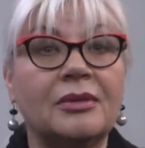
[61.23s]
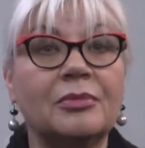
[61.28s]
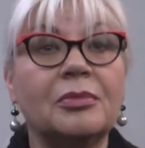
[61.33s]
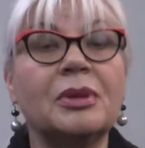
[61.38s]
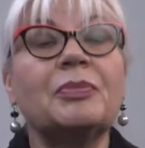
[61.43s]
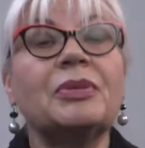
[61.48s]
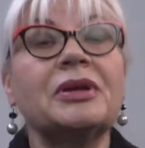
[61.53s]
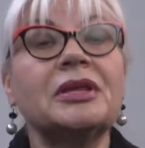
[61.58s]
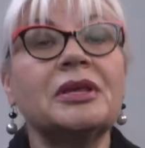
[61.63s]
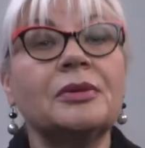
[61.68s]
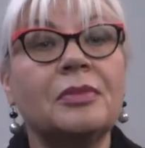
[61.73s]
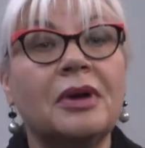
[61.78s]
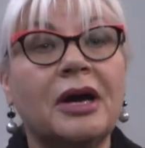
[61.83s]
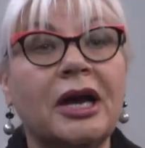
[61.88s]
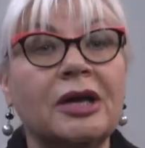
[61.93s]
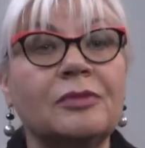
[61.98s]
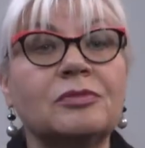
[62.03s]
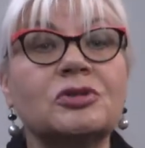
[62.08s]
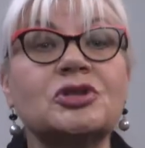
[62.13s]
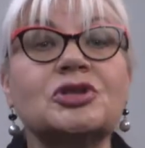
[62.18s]
Мы
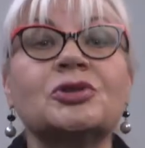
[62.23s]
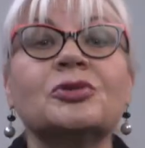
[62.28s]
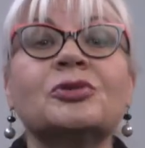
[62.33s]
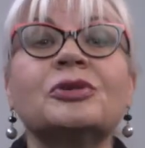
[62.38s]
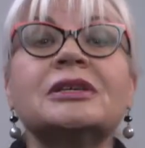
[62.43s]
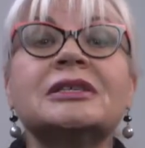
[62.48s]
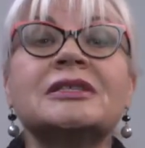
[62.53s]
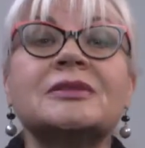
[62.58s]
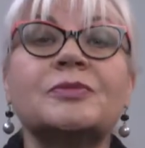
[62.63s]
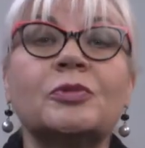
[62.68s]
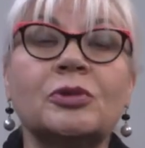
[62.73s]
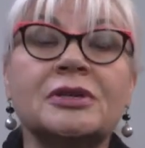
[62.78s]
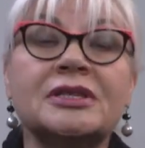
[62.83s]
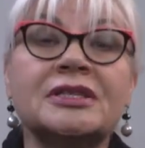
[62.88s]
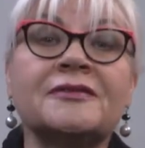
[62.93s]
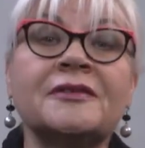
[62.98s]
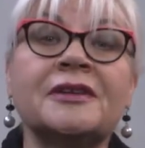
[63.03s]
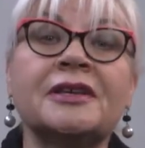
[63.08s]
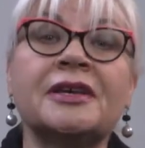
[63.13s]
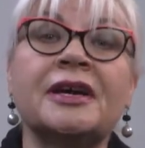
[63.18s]
понимаем, что
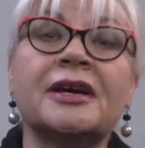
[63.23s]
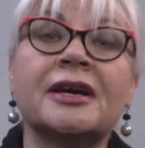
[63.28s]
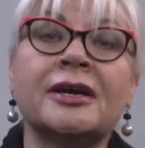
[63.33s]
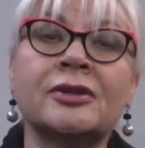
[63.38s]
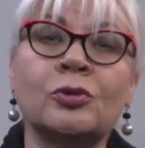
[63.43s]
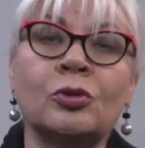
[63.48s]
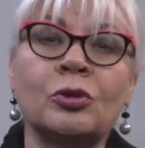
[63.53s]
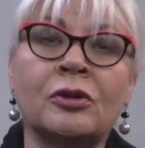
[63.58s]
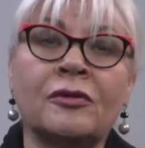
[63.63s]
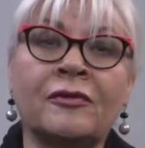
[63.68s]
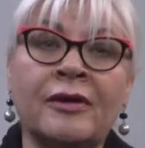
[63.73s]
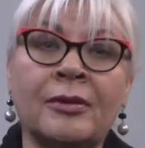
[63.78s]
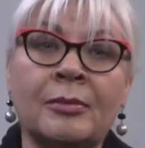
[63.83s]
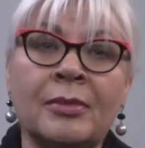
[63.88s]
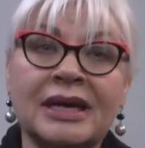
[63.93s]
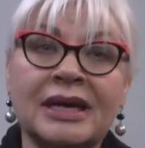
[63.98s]
использование канолового